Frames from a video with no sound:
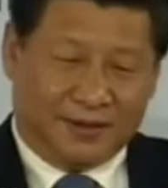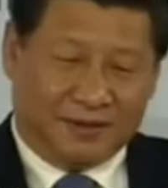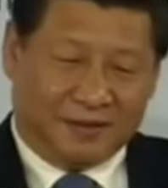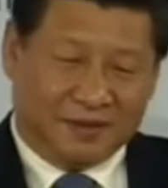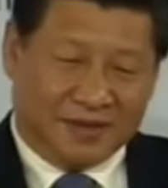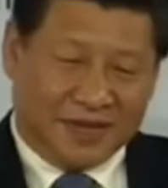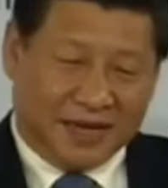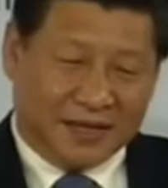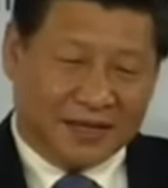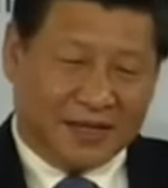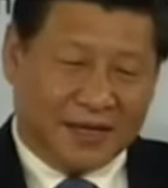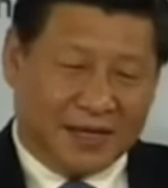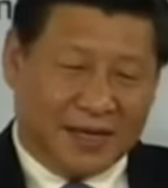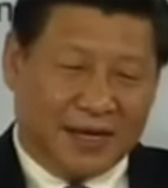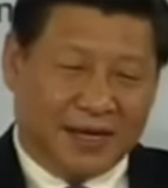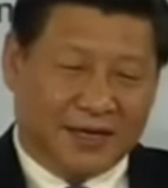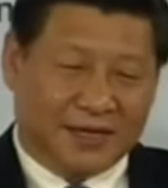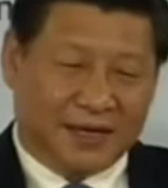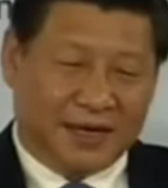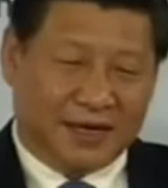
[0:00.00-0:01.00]
那么，当前
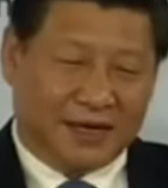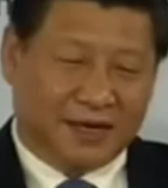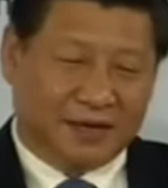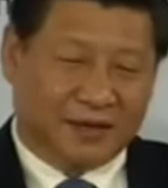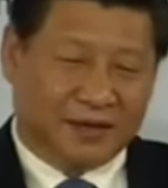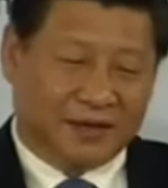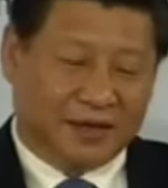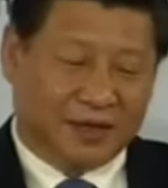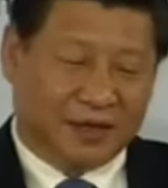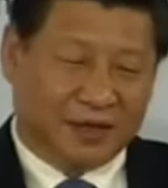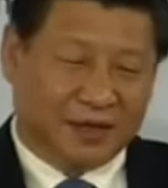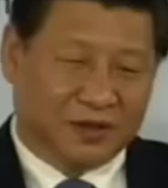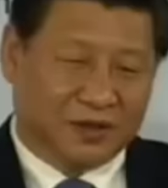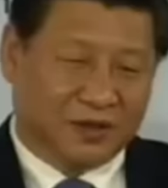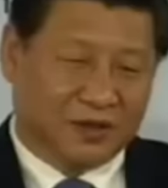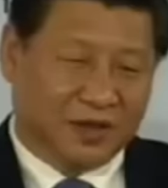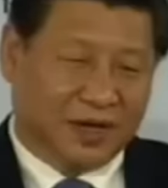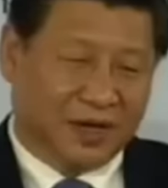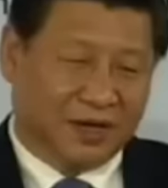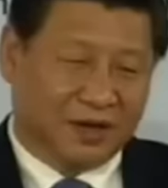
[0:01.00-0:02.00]
来讲呢，就是很
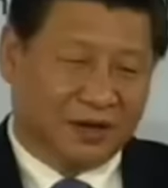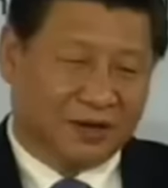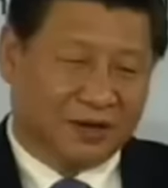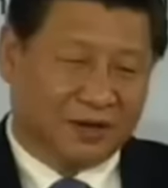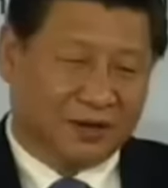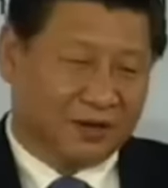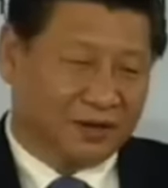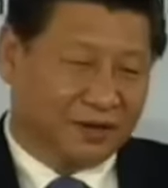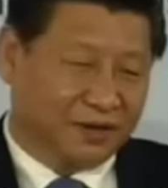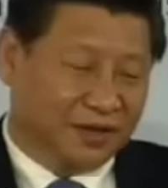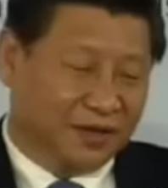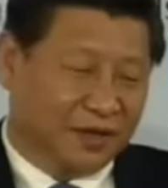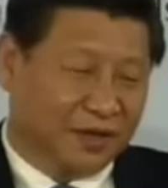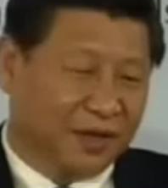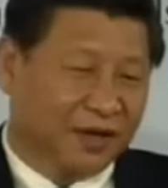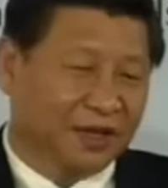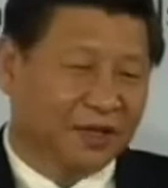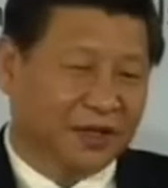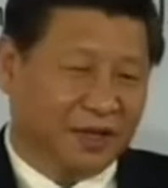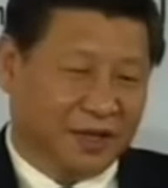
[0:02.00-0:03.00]
重要的，就是说要
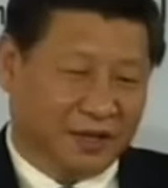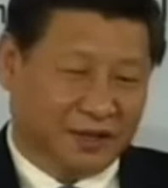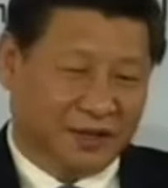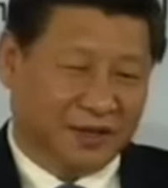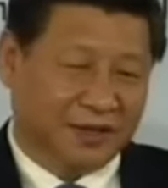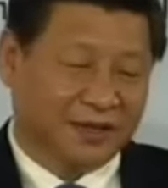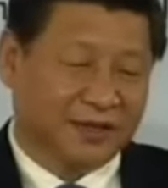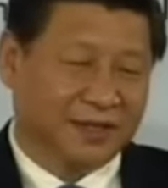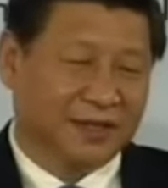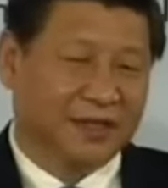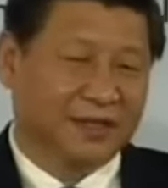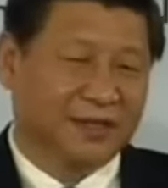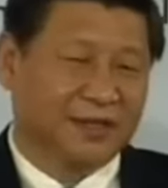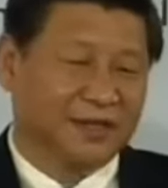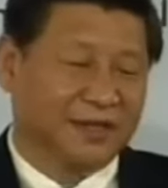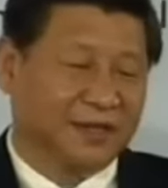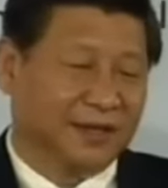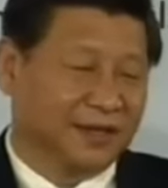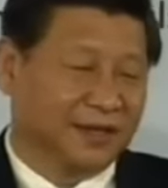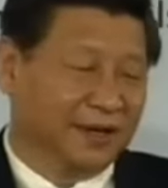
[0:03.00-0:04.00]
搞顶层设
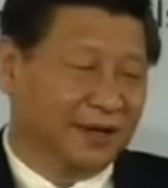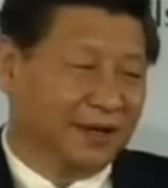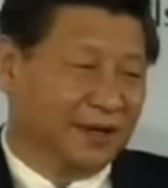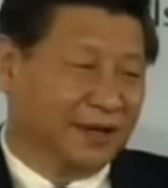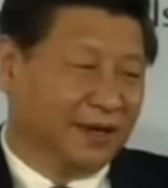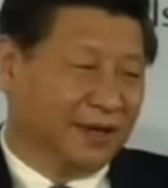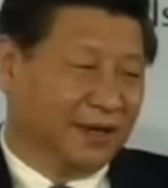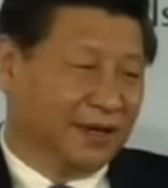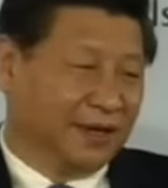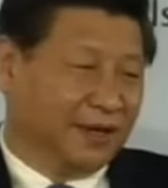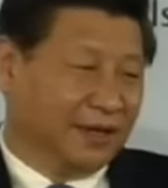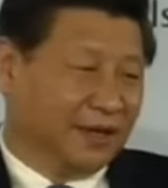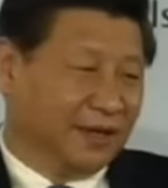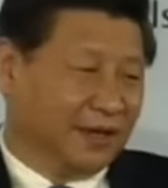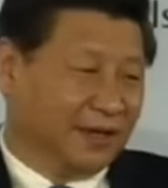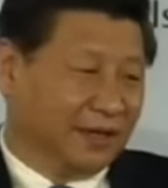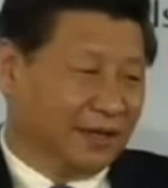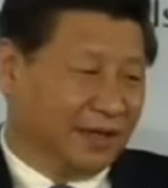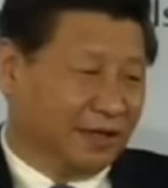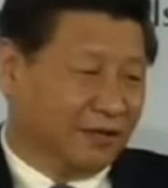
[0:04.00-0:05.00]
计。
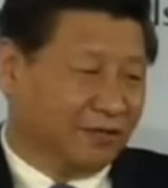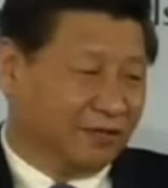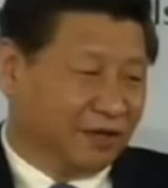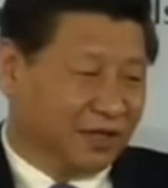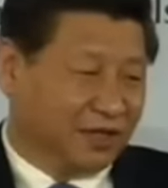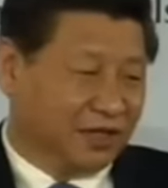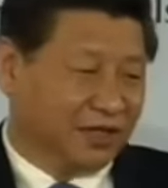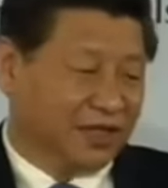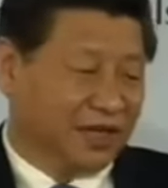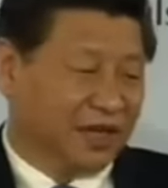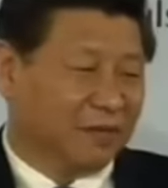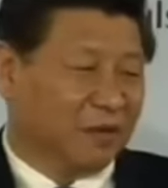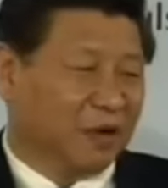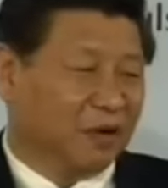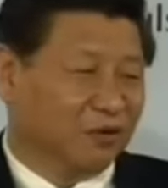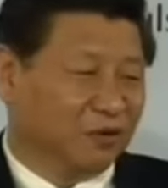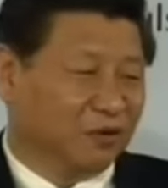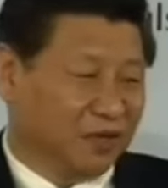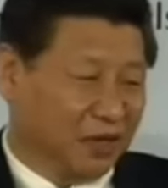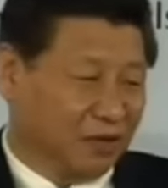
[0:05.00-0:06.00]
要提出时间
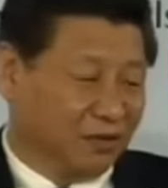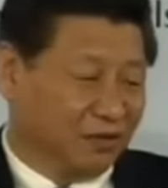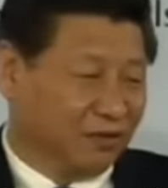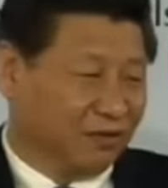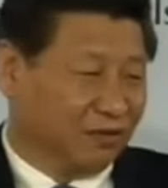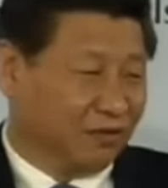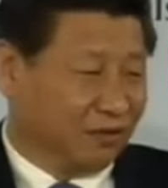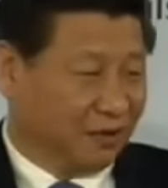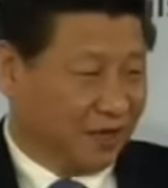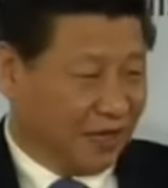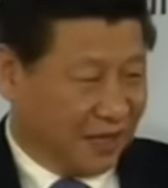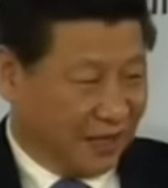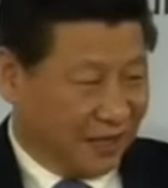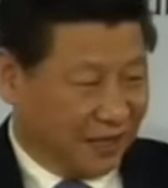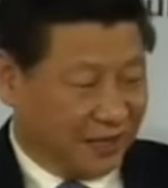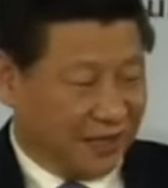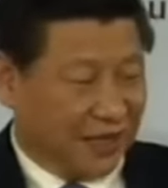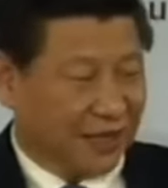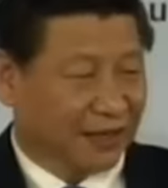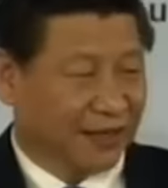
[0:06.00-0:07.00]
表、路线图。我刚
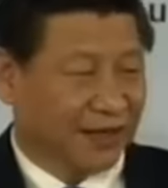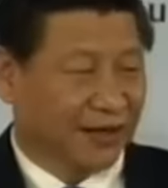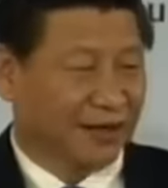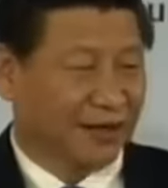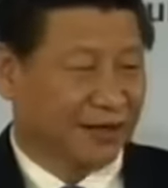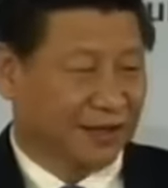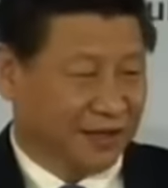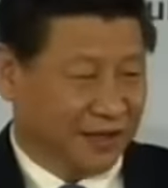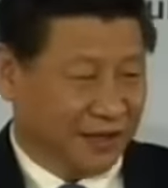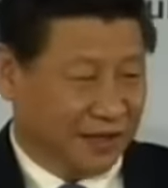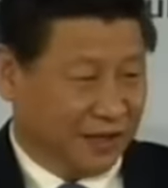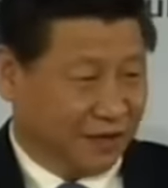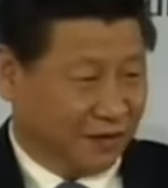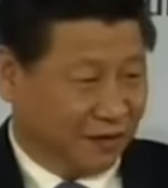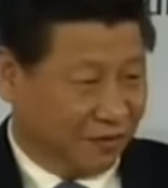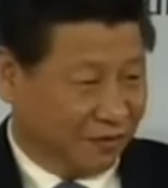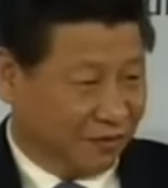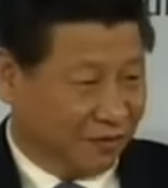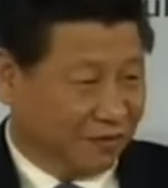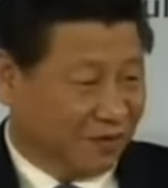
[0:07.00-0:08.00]
才讲到了，这些
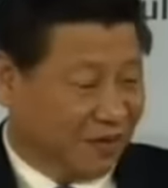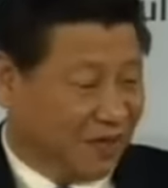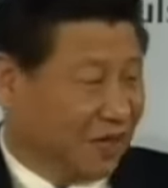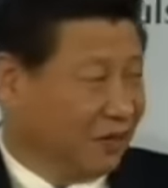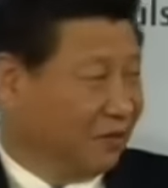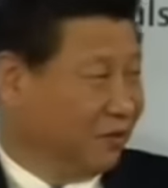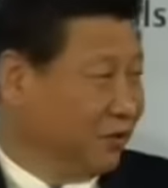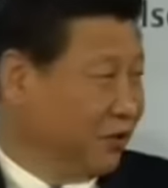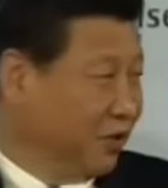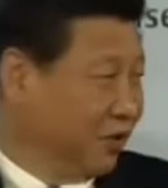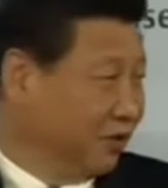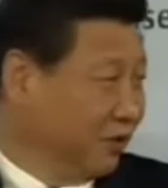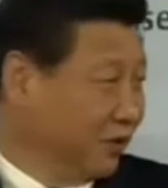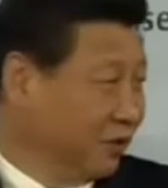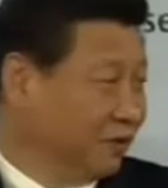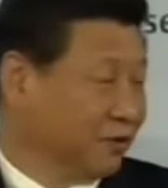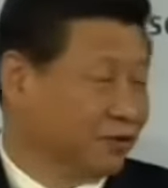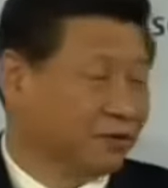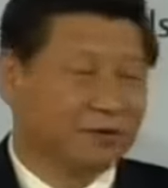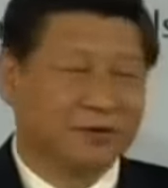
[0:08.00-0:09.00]
就是我们三中全会
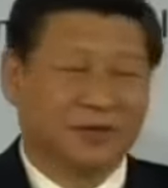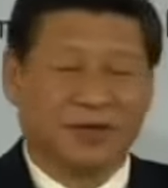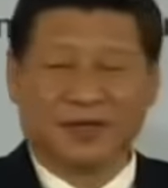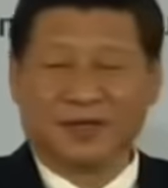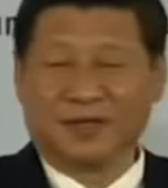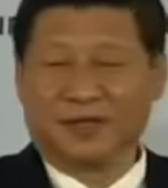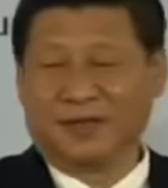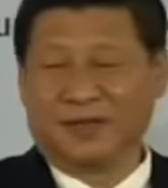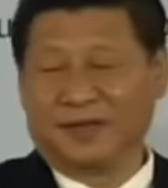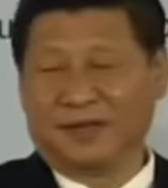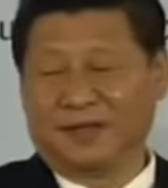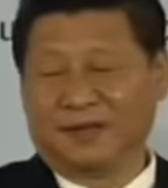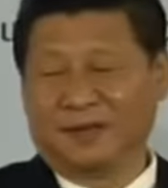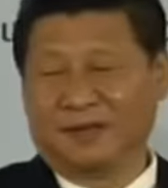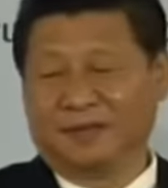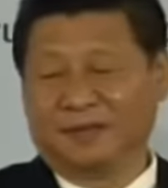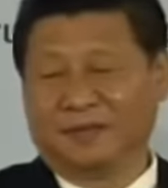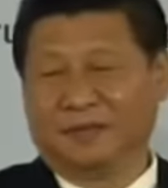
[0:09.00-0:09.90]
所做的事情。